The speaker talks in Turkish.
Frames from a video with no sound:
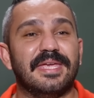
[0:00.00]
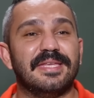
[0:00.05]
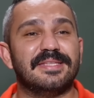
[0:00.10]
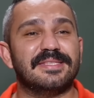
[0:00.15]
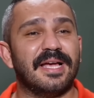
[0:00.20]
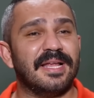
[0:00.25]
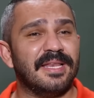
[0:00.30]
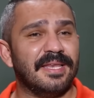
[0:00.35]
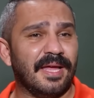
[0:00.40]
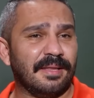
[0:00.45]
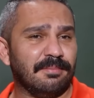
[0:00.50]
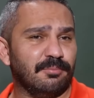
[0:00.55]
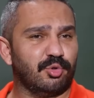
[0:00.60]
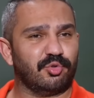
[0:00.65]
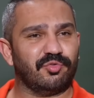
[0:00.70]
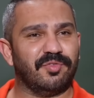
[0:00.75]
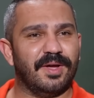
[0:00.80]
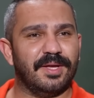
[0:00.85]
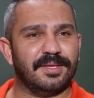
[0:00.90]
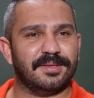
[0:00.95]
E, İtalyan
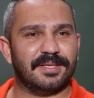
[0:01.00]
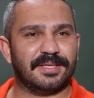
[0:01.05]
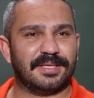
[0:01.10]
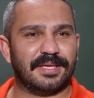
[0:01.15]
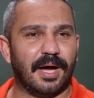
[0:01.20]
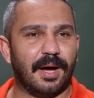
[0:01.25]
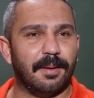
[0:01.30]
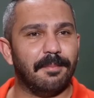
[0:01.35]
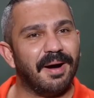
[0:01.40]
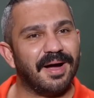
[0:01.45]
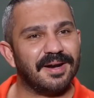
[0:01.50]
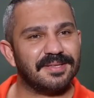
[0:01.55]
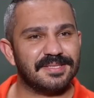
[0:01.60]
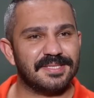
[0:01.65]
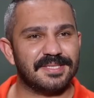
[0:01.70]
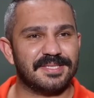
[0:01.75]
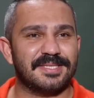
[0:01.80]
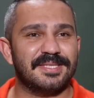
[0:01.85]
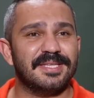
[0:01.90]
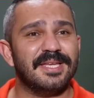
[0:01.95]
mutfağındaki
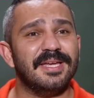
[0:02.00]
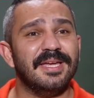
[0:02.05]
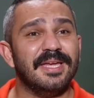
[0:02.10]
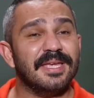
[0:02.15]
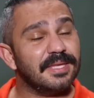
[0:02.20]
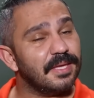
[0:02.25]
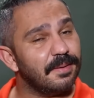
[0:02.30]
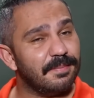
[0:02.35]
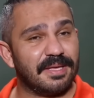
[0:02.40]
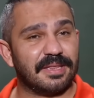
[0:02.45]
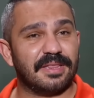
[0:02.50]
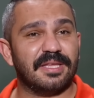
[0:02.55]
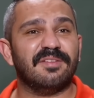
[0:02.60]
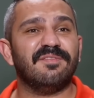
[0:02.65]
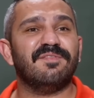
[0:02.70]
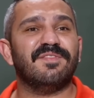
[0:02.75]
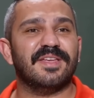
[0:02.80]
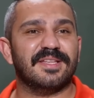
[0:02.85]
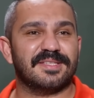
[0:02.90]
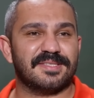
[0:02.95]
abartısını yemeklerin
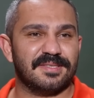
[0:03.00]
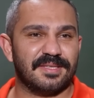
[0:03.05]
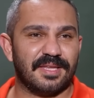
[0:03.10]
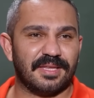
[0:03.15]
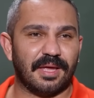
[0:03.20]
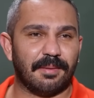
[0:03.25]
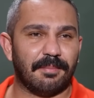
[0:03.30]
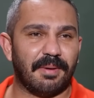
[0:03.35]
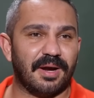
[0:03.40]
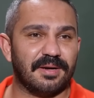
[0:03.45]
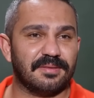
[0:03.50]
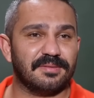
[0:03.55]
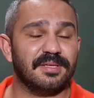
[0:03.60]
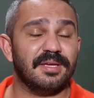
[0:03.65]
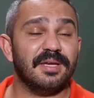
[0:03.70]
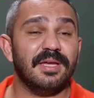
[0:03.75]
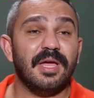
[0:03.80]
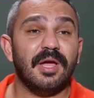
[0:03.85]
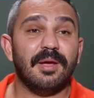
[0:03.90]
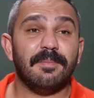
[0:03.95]
fiyatında da
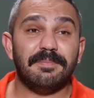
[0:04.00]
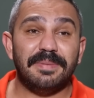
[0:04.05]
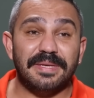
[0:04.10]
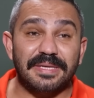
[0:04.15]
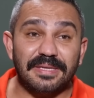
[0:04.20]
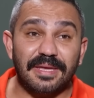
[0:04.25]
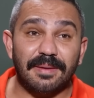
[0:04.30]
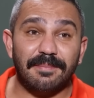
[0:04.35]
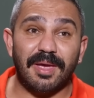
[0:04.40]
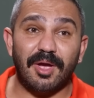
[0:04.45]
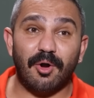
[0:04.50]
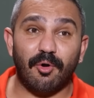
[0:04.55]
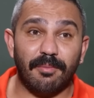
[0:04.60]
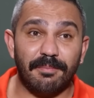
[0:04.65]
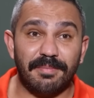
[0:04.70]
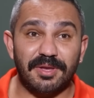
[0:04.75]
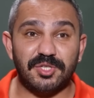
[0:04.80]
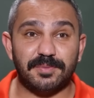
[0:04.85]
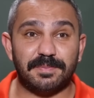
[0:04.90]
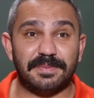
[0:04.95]
abarttı. Bir yemeğe
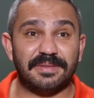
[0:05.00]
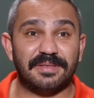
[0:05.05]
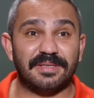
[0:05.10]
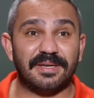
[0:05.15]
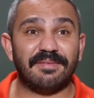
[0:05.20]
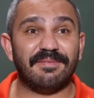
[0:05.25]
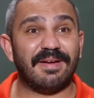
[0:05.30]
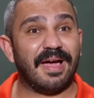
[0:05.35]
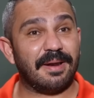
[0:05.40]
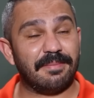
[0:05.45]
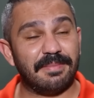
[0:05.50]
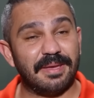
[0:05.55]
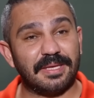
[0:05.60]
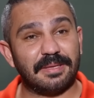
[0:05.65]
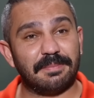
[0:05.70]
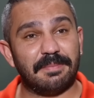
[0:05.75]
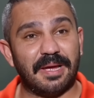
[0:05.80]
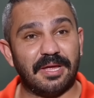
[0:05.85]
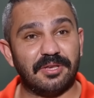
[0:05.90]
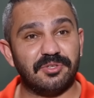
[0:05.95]
15 bin lira
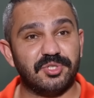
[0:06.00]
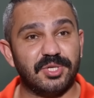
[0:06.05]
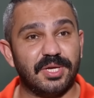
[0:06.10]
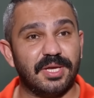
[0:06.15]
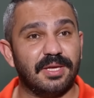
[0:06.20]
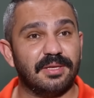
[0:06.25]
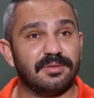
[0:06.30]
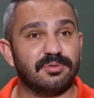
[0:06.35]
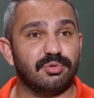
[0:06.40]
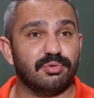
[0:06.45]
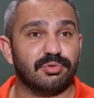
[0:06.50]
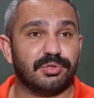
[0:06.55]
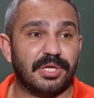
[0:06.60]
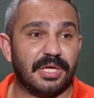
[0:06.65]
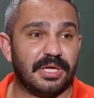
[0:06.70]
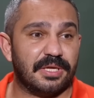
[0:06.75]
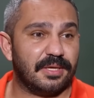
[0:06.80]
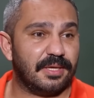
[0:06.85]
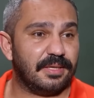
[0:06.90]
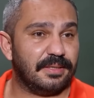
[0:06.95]
vermek bence
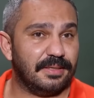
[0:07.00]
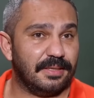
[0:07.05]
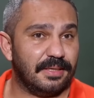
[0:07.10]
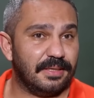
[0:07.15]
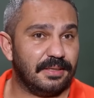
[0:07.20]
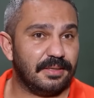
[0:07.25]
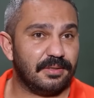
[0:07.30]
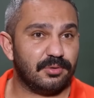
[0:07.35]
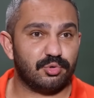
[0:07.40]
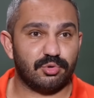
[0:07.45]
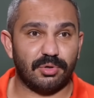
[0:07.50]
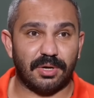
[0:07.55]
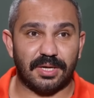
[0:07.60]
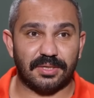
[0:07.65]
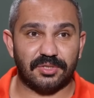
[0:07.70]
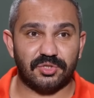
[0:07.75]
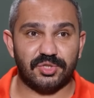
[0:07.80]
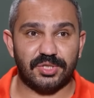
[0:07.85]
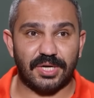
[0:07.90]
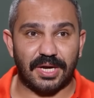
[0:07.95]
Türkiye'nin şu
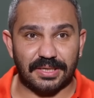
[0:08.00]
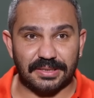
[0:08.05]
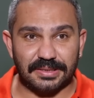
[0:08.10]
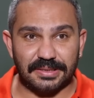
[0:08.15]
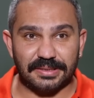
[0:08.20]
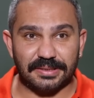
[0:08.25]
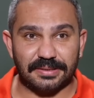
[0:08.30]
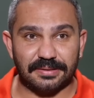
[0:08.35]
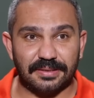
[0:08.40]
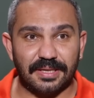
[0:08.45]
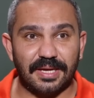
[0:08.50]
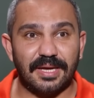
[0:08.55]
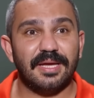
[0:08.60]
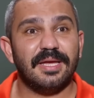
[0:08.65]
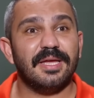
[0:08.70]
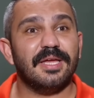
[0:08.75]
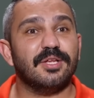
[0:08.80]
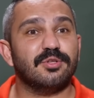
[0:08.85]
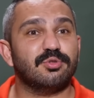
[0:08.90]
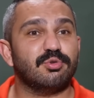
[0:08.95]
an şartlarında
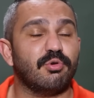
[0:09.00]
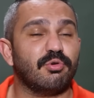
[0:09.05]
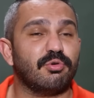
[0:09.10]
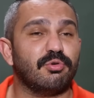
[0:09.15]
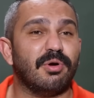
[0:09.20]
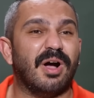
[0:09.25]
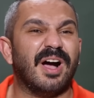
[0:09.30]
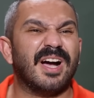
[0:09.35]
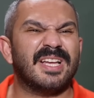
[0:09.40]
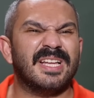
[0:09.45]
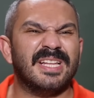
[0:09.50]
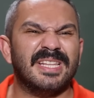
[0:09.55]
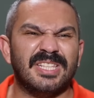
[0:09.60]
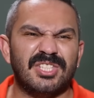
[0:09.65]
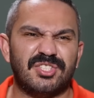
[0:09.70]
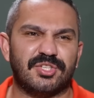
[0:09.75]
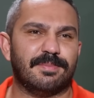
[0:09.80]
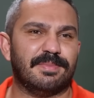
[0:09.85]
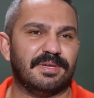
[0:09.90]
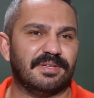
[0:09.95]
çok
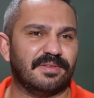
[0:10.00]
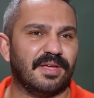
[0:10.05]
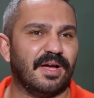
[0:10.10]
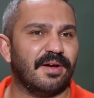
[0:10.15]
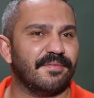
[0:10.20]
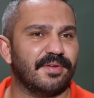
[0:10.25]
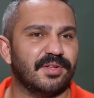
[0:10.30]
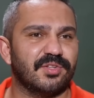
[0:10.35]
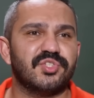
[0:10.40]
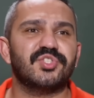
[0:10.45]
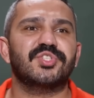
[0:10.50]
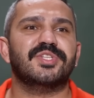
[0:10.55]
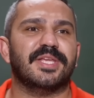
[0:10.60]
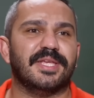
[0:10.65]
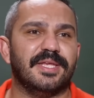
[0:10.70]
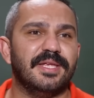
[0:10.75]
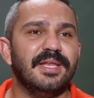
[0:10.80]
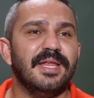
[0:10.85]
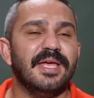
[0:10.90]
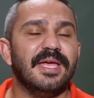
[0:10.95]
akıllıca bir davranış
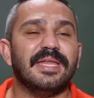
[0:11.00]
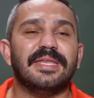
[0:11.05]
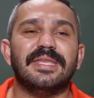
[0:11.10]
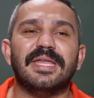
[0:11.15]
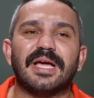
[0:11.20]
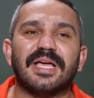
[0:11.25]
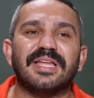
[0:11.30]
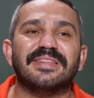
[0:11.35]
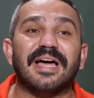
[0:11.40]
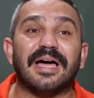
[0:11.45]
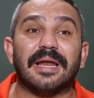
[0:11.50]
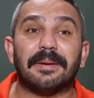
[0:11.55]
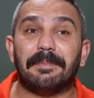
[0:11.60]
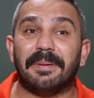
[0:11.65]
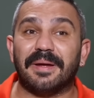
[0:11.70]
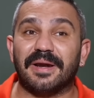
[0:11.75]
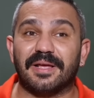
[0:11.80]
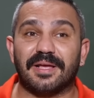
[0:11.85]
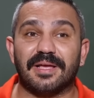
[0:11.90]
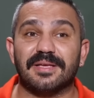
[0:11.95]
değil. Ne kadar
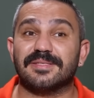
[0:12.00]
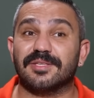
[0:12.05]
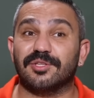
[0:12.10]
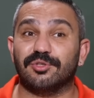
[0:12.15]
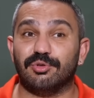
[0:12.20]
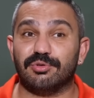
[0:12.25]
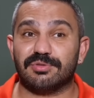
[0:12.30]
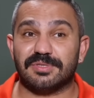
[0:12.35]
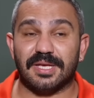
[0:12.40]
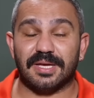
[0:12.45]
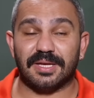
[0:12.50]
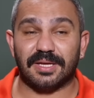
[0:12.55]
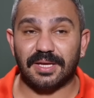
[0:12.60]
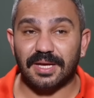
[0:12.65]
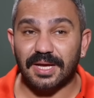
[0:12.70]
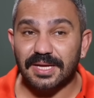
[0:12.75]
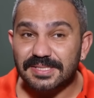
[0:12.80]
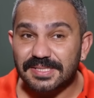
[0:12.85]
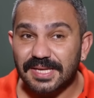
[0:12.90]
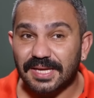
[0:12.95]
para kazanıyorsan
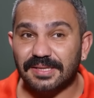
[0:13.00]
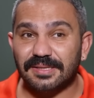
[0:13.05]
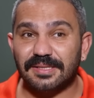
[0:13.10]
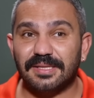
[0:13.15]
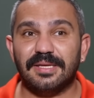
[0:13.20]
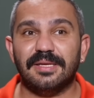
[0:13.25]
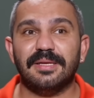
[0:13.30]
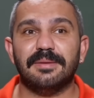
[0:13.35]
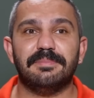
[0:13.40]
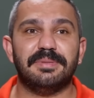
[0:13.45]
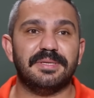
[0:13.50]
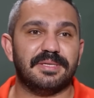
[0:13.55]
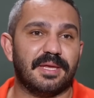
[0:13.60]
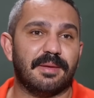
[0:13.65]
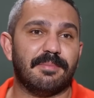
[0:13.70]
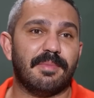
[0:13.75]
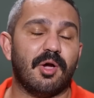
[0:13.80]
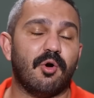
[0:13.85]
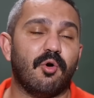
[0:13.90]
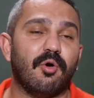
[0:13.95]
kazan, bir
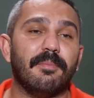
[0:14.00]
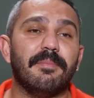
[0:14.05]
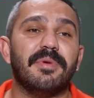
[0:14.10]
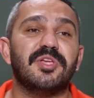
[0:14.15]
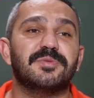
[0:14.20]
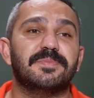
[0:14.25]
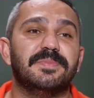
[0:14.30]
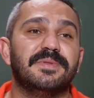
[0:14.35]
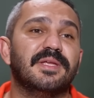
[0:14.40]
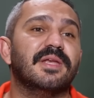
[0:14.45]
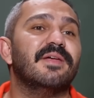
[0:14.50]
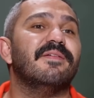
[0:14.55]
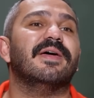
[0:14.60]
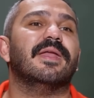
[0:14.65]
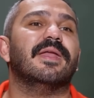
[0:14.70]
yemeğe 15 bin lira